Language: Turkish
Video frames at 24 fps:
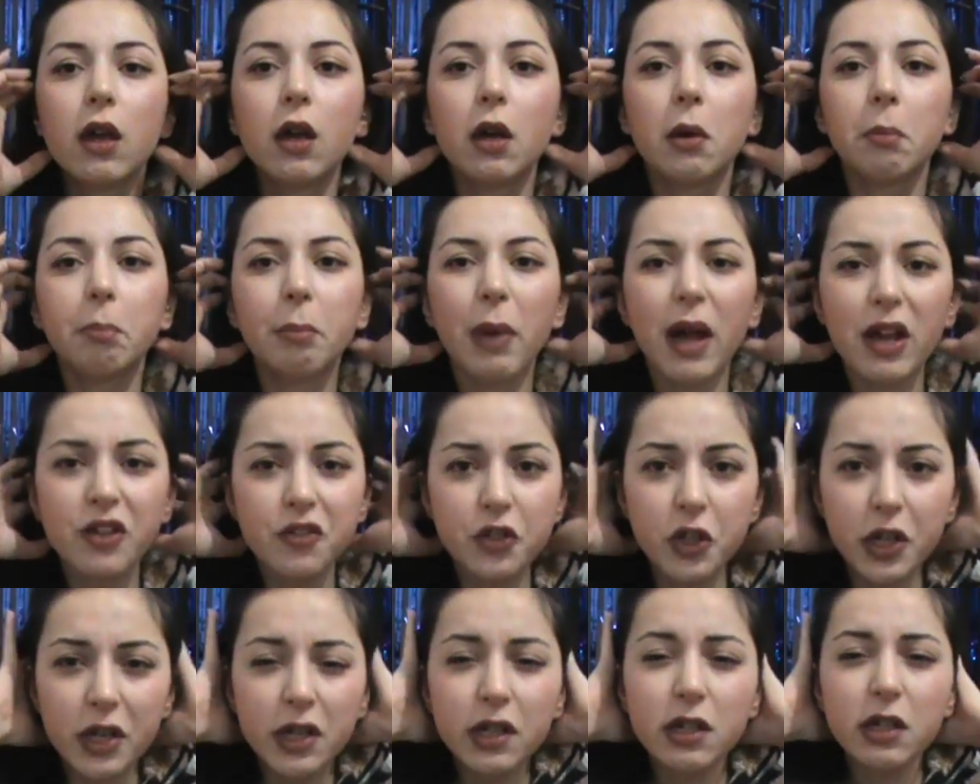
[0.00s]

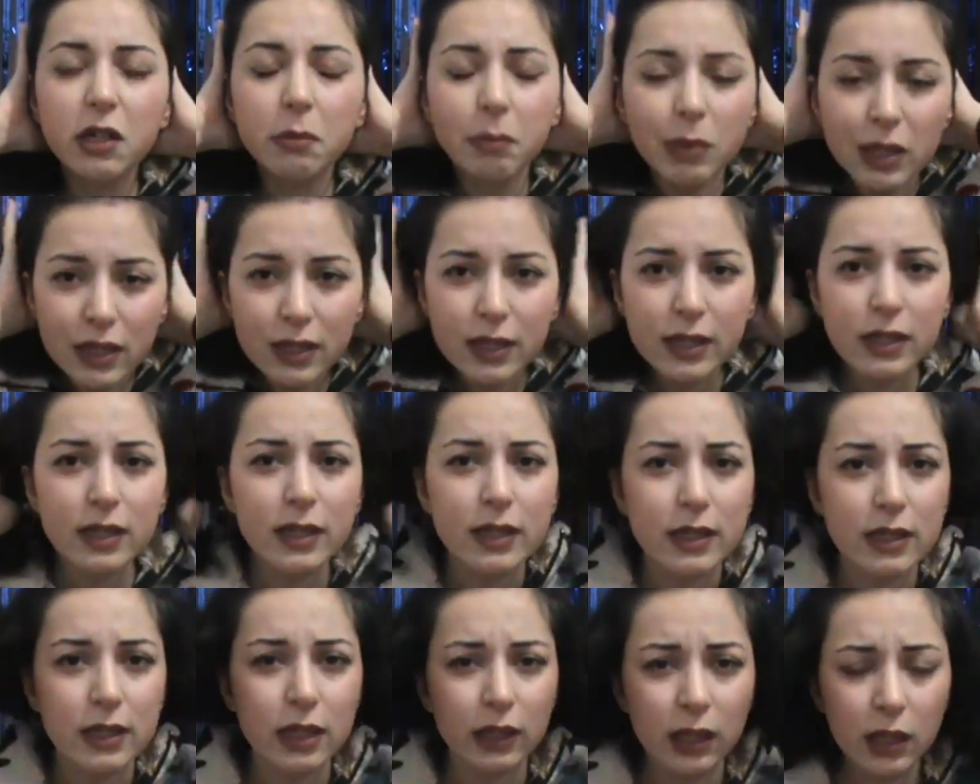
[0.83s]
Bence
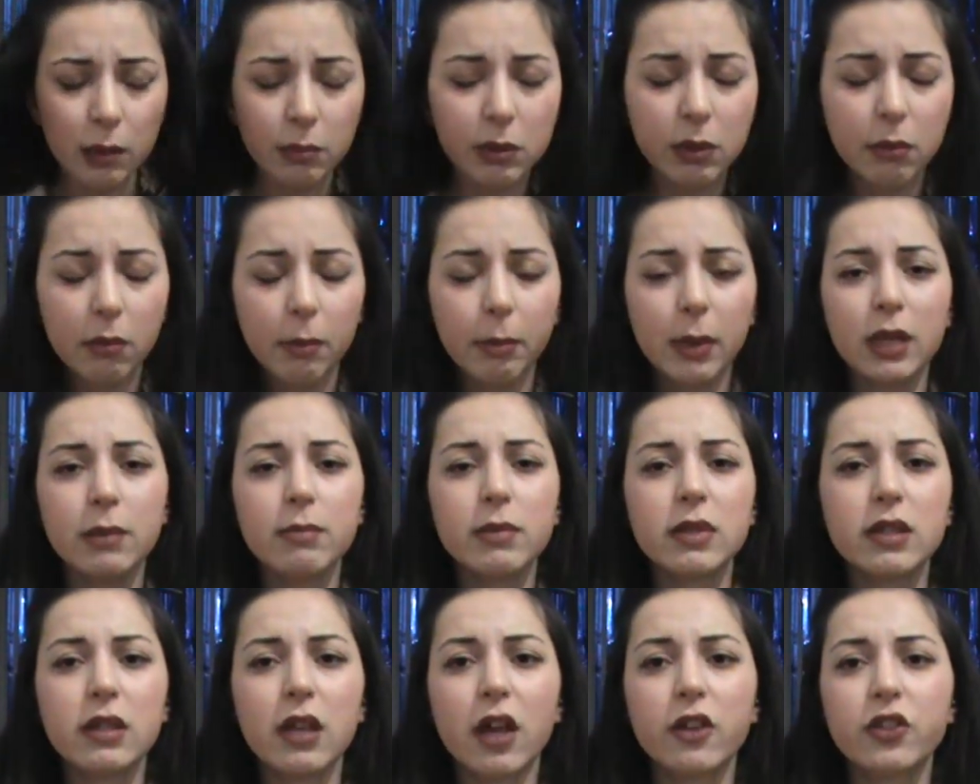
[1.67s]
ayırabilirsiniz. Dediğim gibi benim
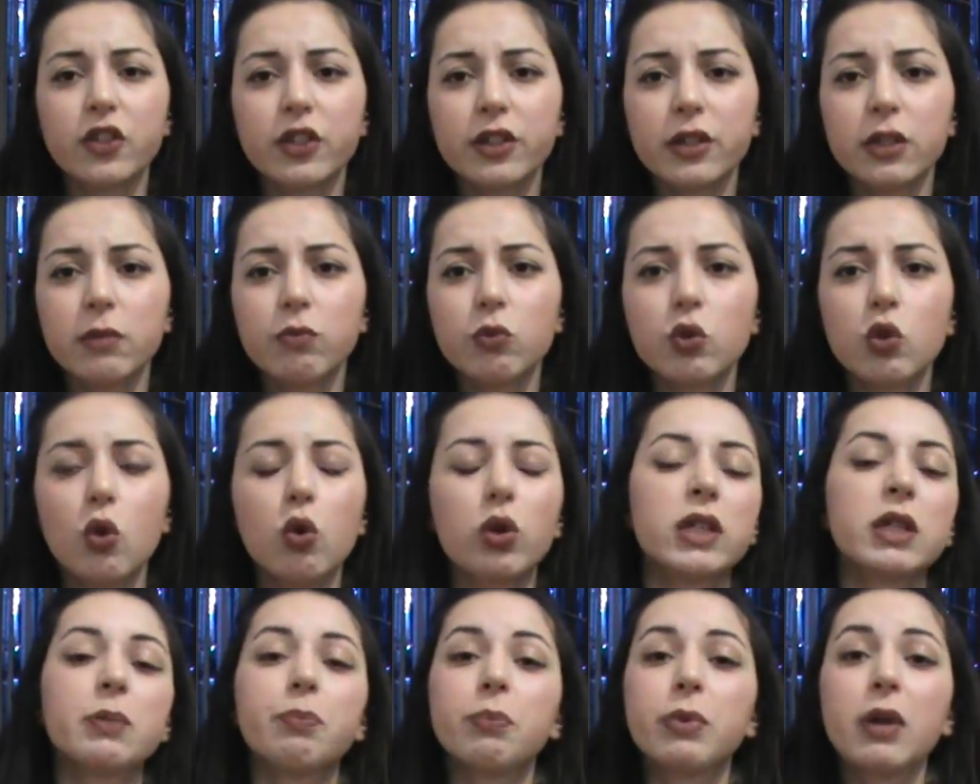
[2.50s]
saçlarım
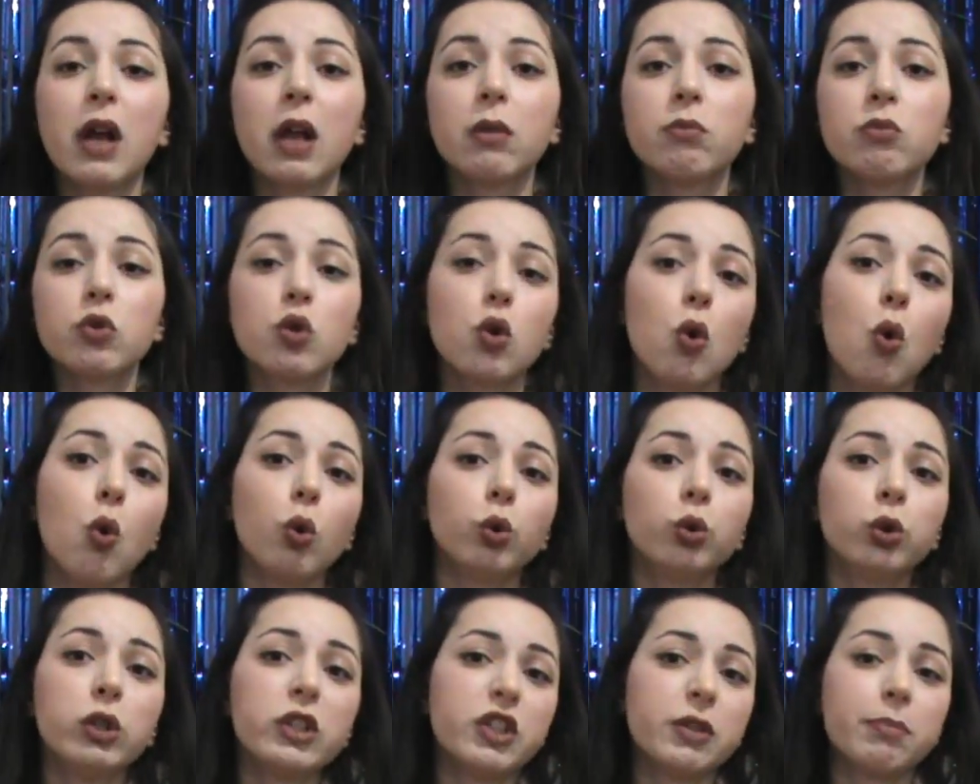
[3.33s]
çok yıpranmış
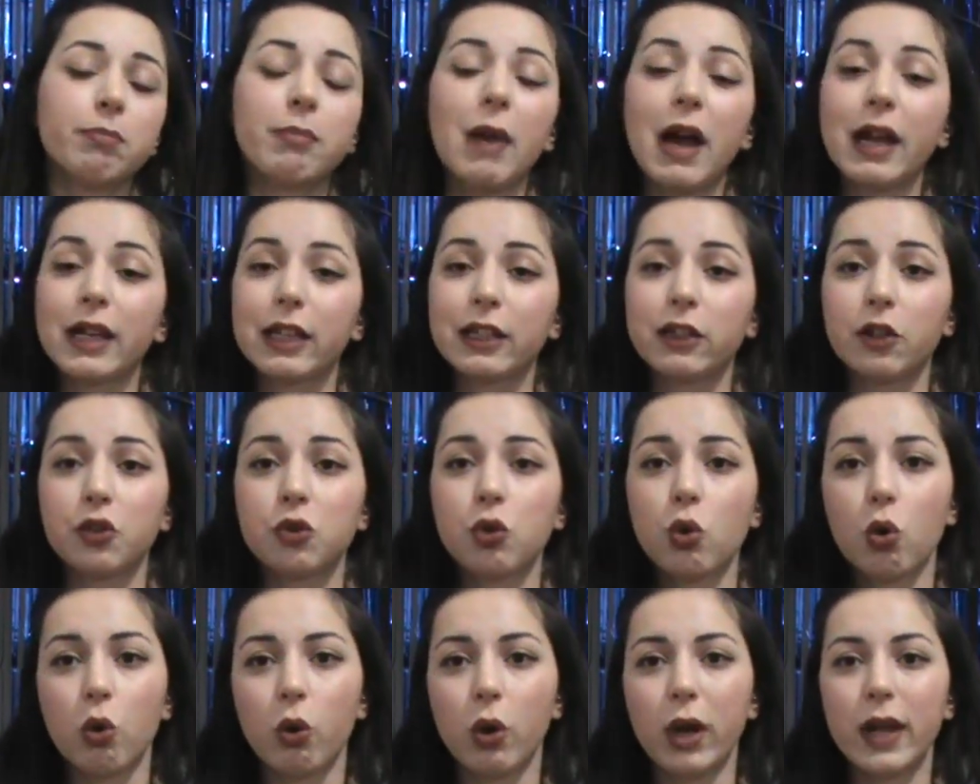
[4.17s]
olduğu için belki de
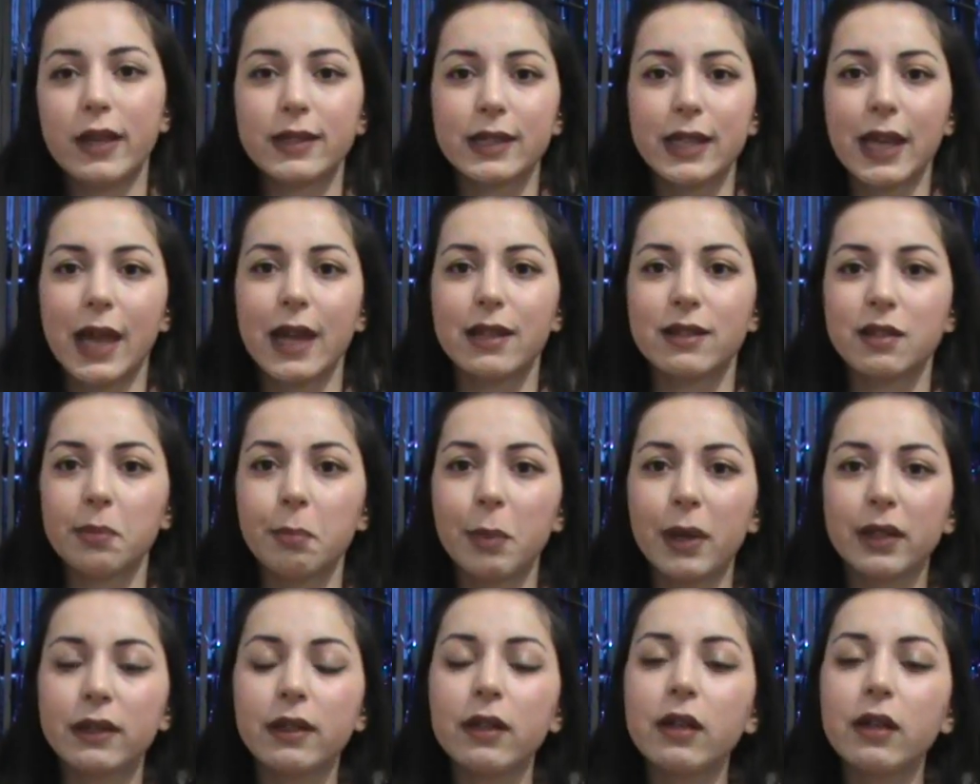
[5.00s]
çok etki etmedi.